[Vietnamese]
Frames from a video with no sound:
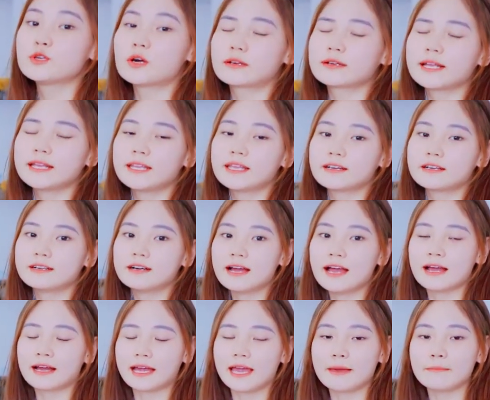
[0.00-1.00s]
chuẩn này thì cửa
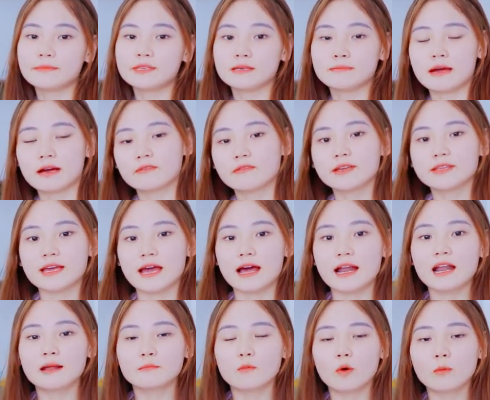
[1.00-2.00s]
hàng em chỉ bán với
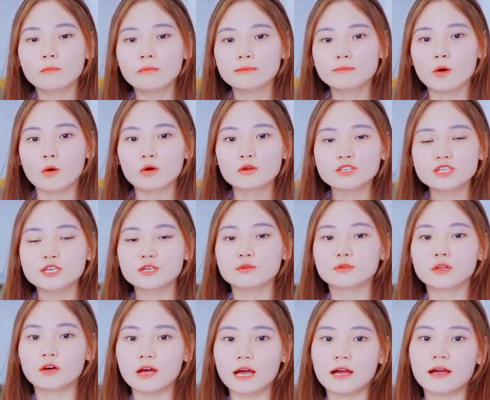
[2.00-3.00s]
giá là 44
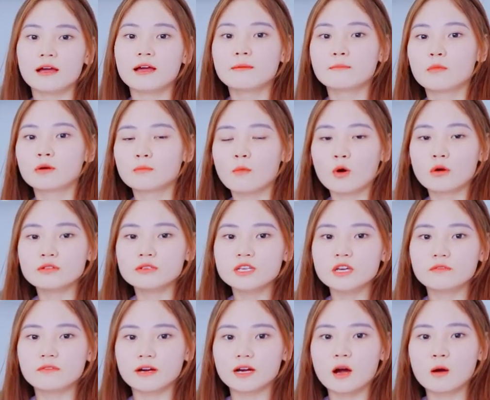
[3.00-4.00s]
triệu thôi ạ à. 44
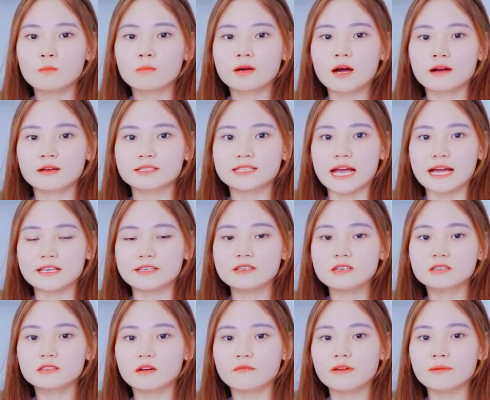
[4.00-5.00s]
triệu và không cần trả
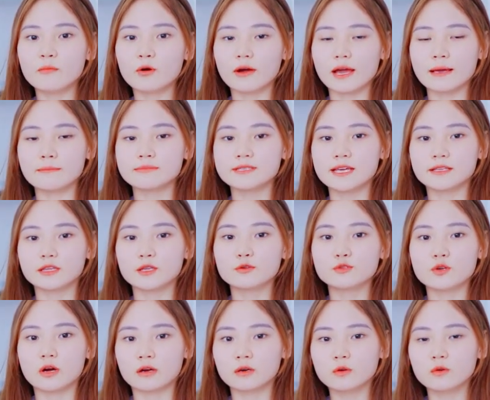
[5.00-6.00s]
trước đối với một em xe tiêu
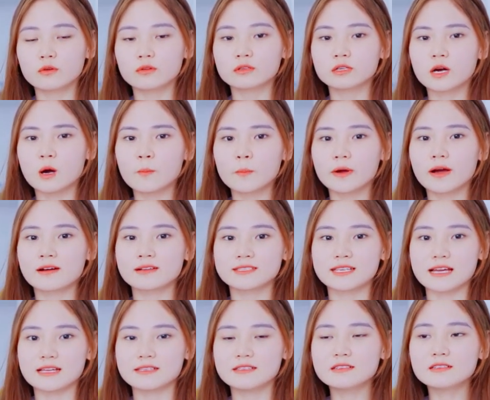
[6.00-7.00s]
chuẩn luôn không cần
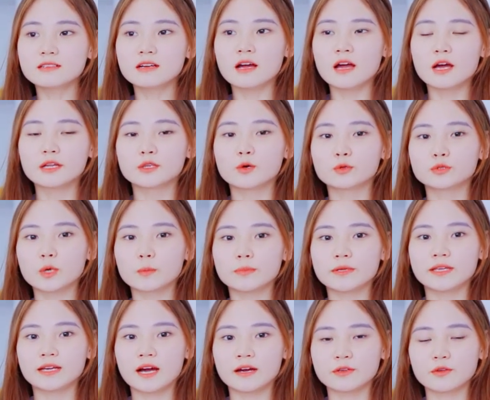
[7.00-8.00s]
trả trước thủ tục
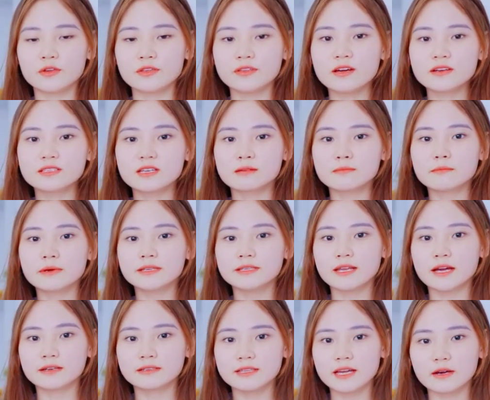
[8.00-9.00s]
chỉ cần duy nhất chứng minh
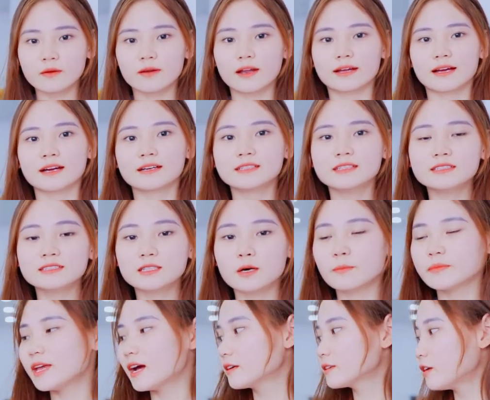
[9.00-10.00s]
nhân dân hoặc là căn cước
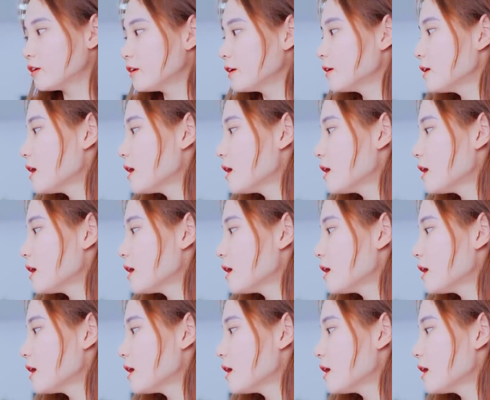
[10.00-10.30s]
công dân thôi